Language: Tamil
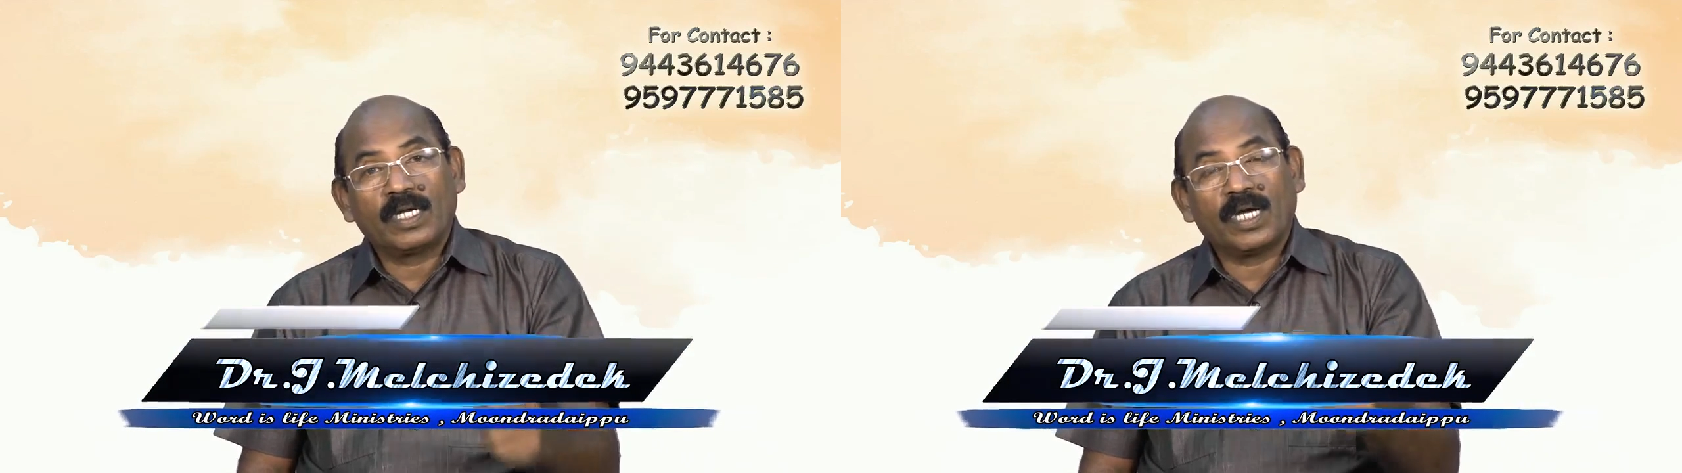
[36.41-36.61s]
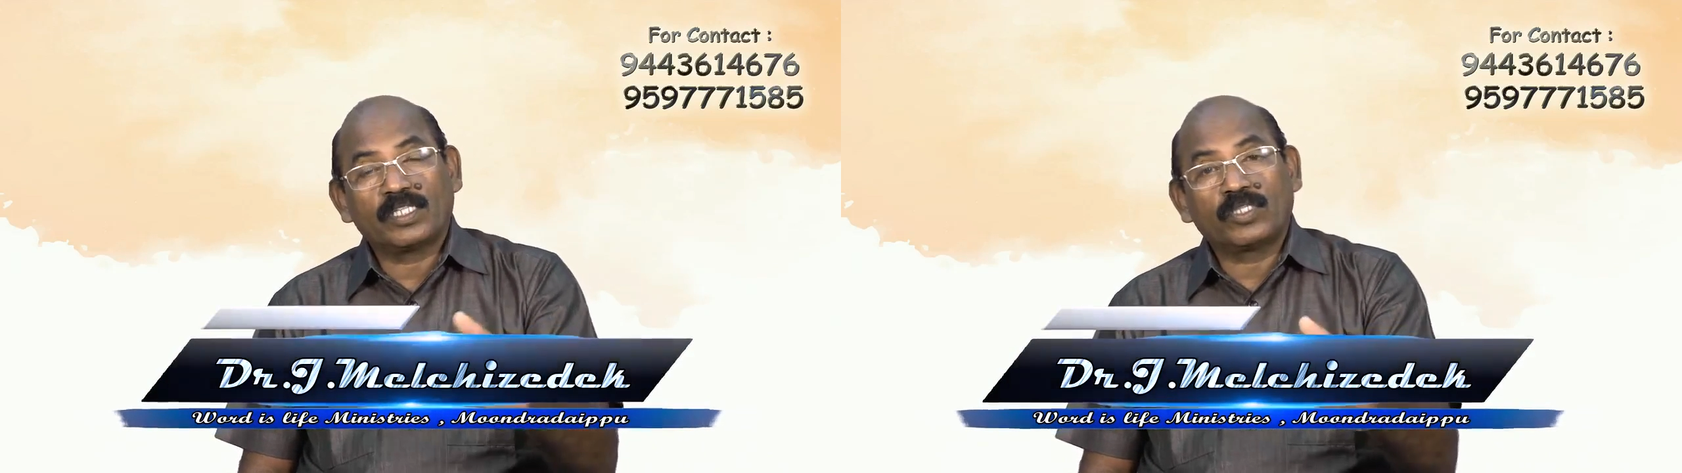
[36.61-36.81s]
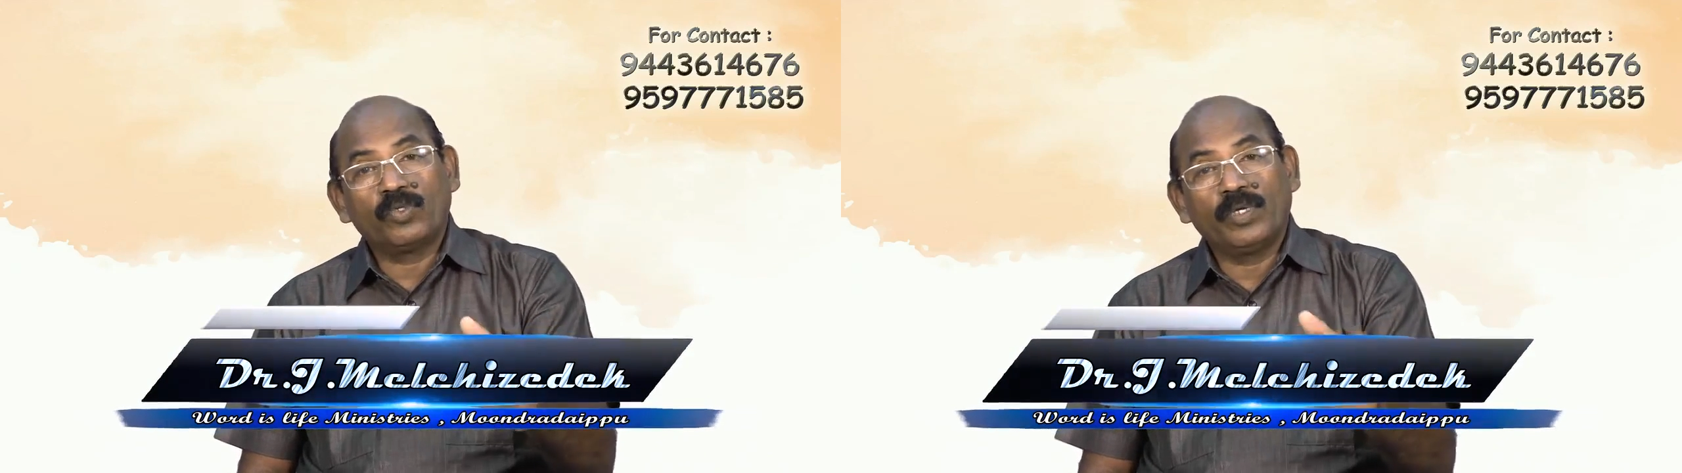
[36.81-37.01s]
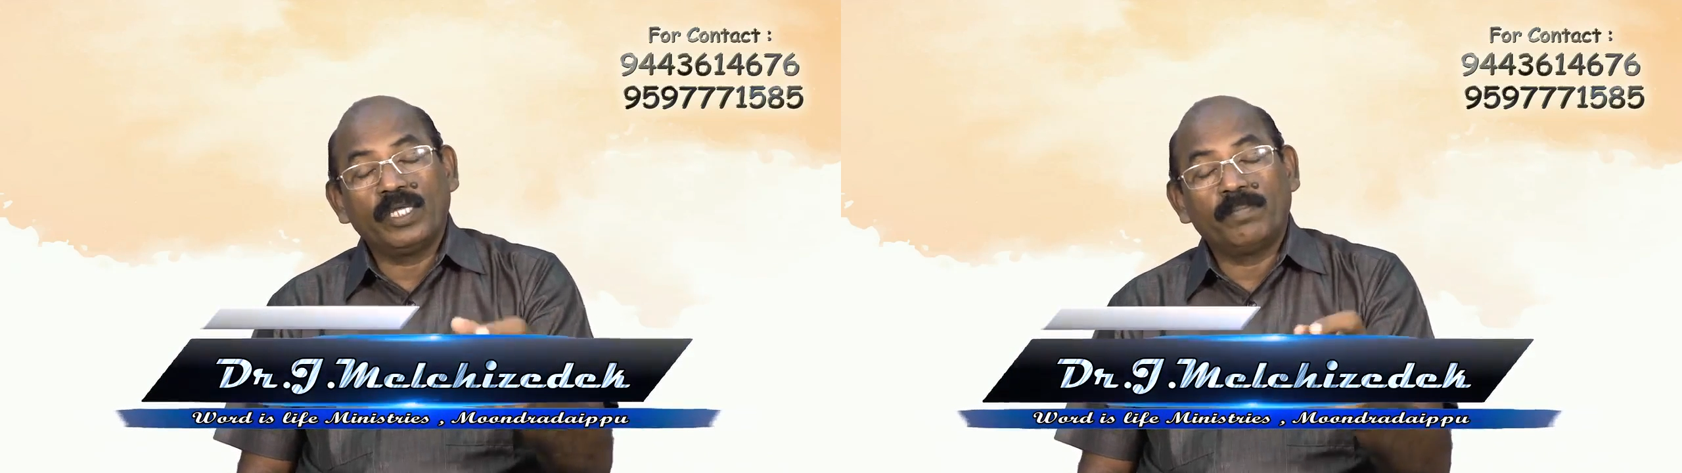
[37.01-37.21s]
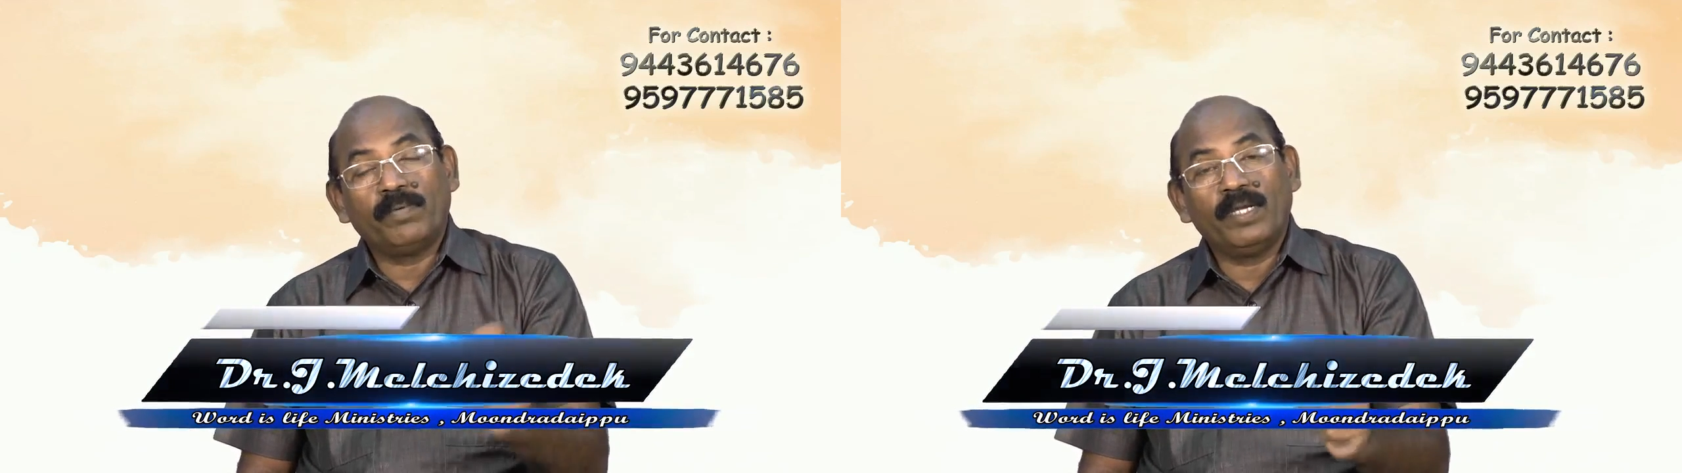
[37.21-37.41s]

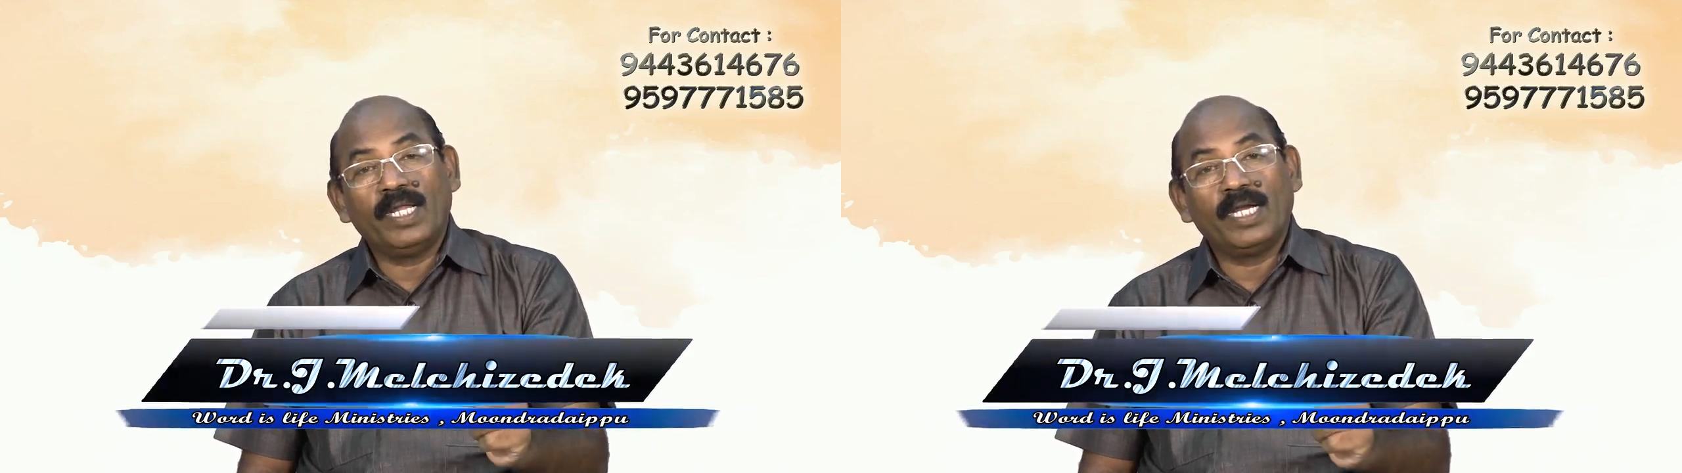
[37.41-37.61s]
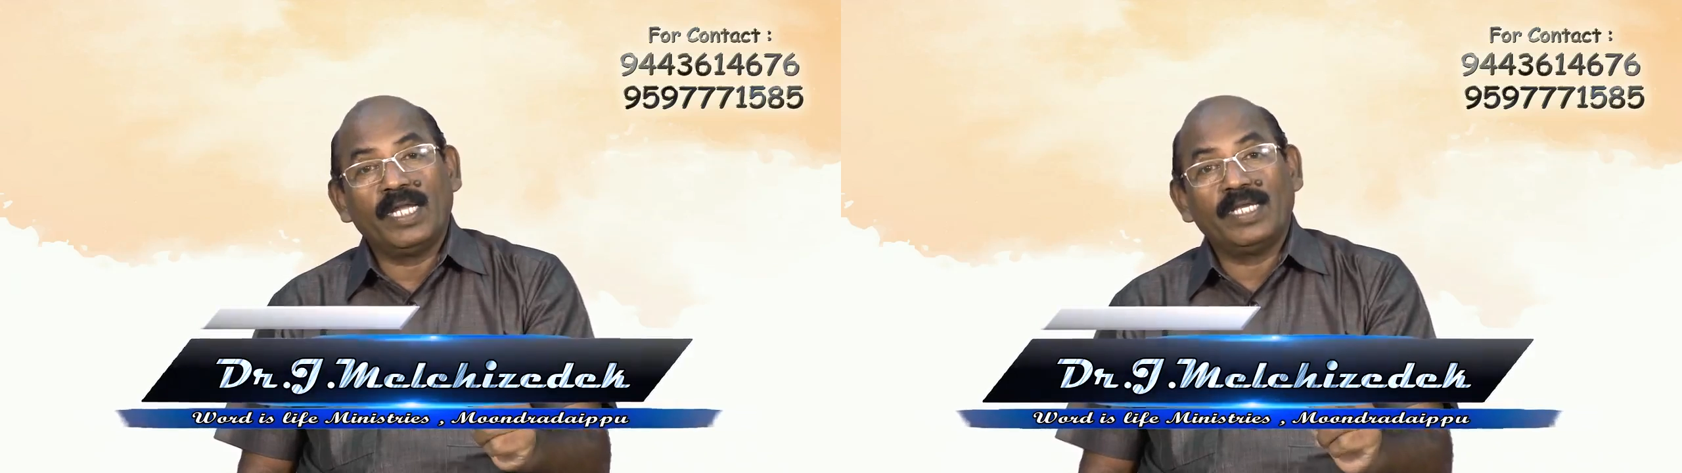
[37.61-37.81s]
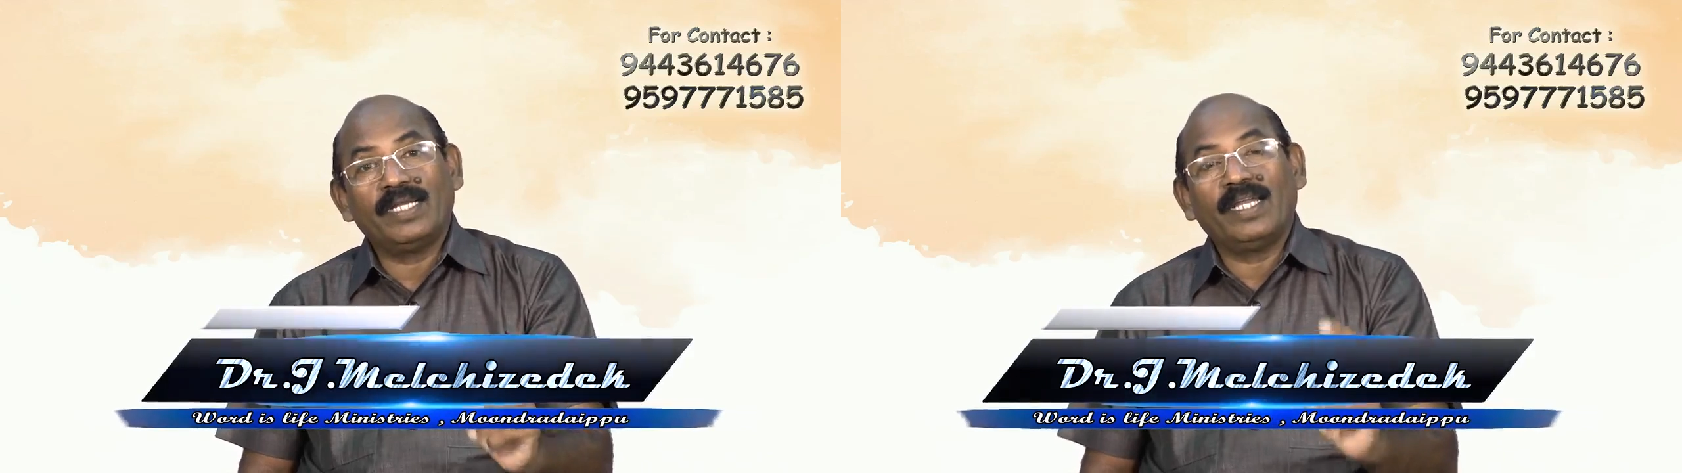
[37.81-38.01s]
கர்த்தருடைய பிள்ளைகளை